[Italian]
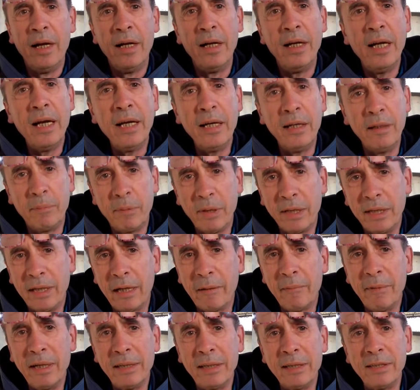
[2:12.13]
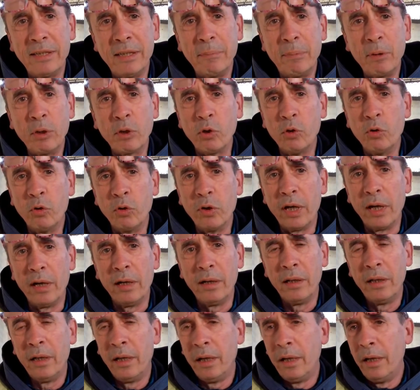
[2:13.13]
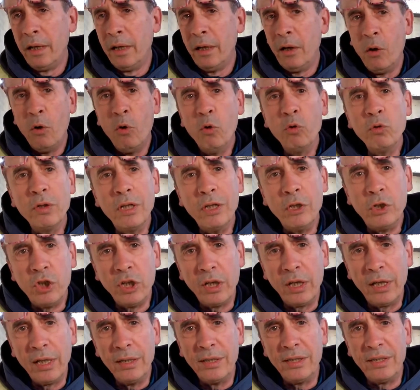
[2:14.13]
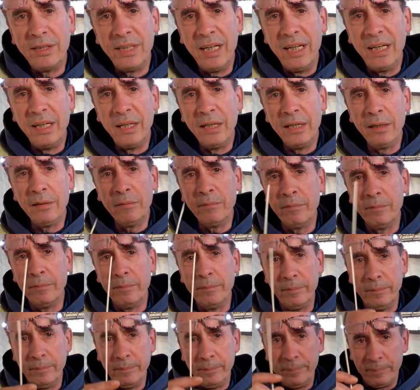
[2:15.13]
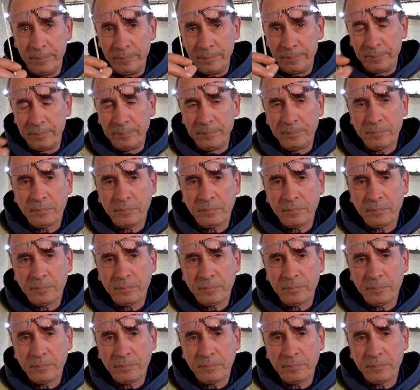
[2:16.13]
Lei praticamente si procura 11 grissini